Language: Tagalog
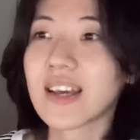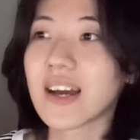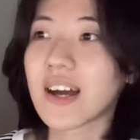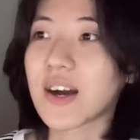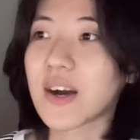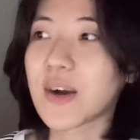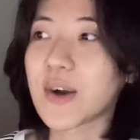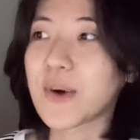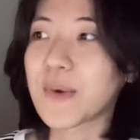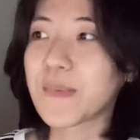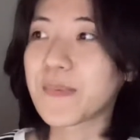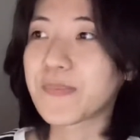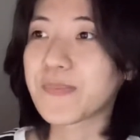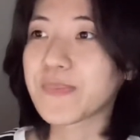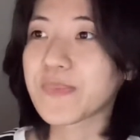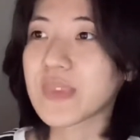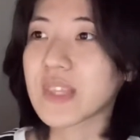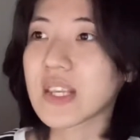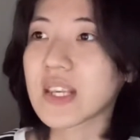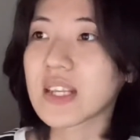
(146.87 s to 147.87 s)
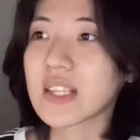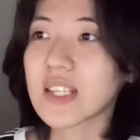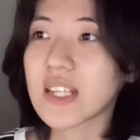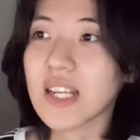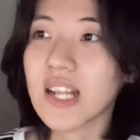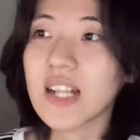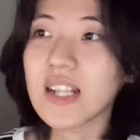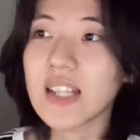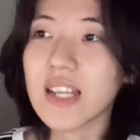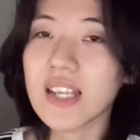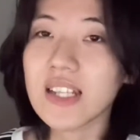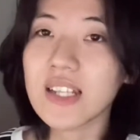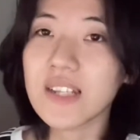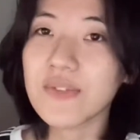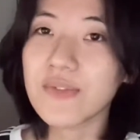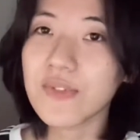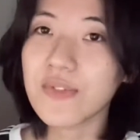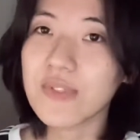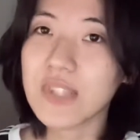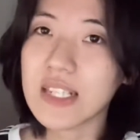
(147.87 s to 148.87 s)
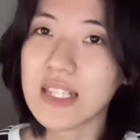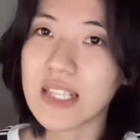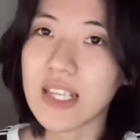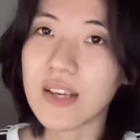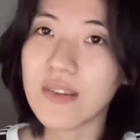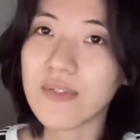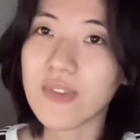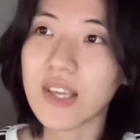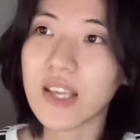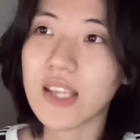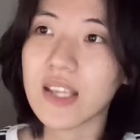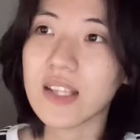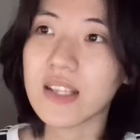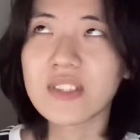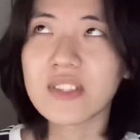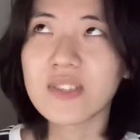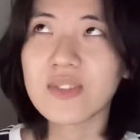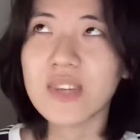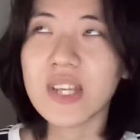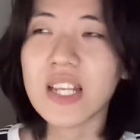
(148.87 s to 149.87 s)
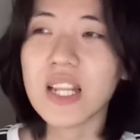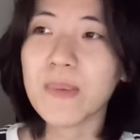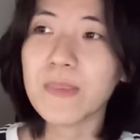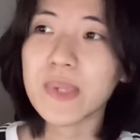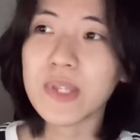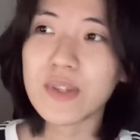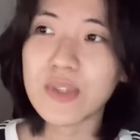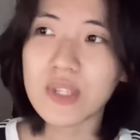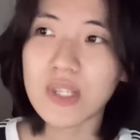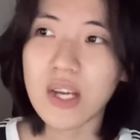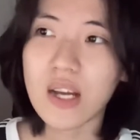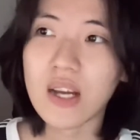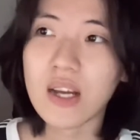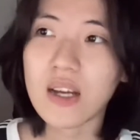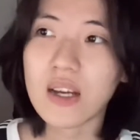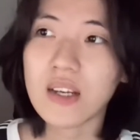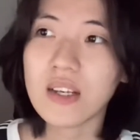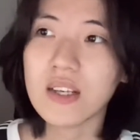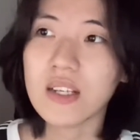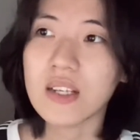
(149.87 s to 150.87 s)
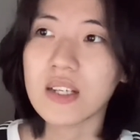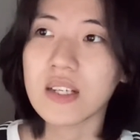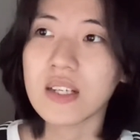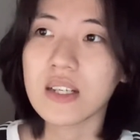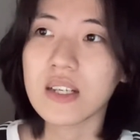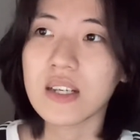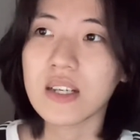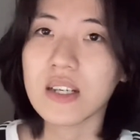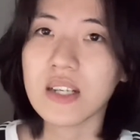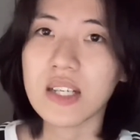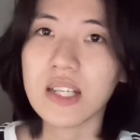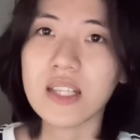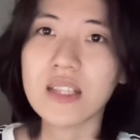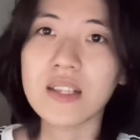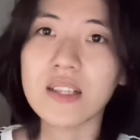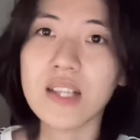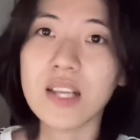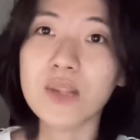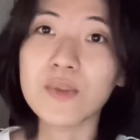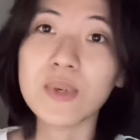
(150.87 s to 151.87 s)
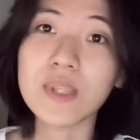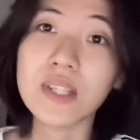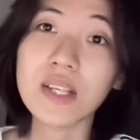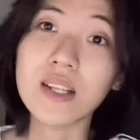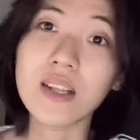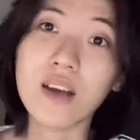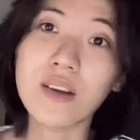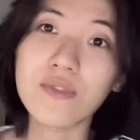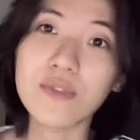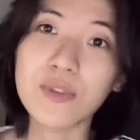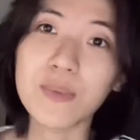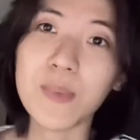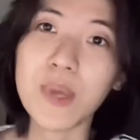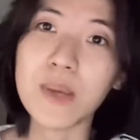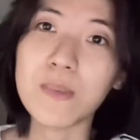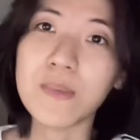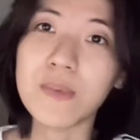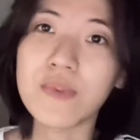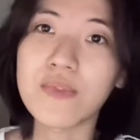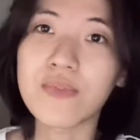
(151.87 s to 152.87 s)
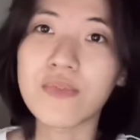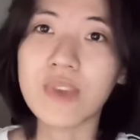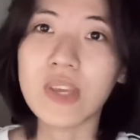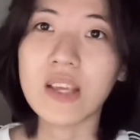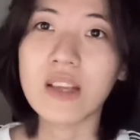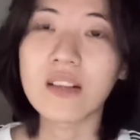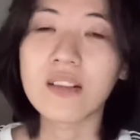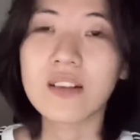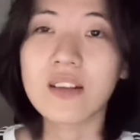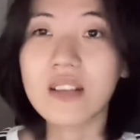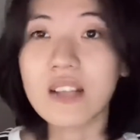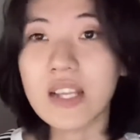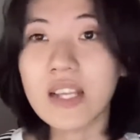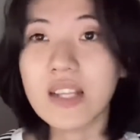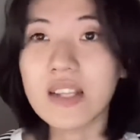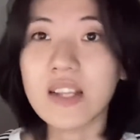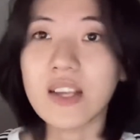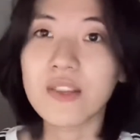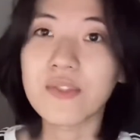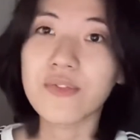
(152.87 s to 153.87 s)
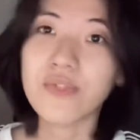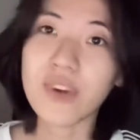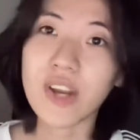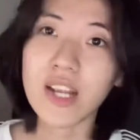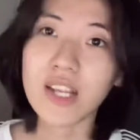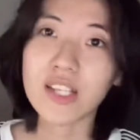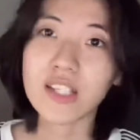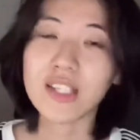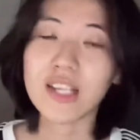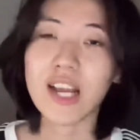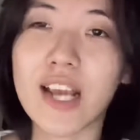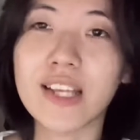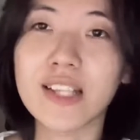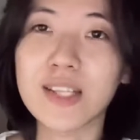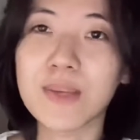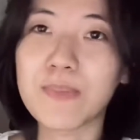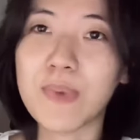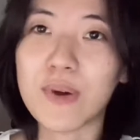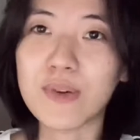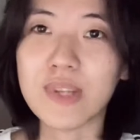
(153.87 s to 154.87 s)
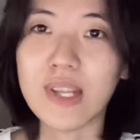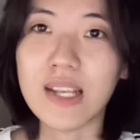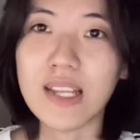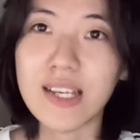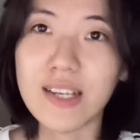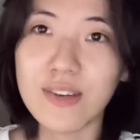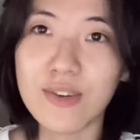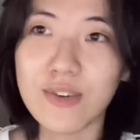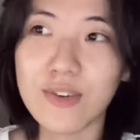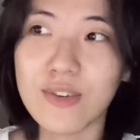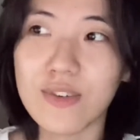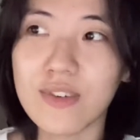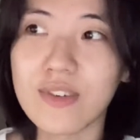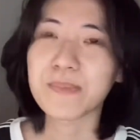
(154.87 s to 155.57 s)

Um, Chanel 1957, nung ginamit ko siya, it, it was enough to make me feel clean and fresh kahit di pa ako naligo.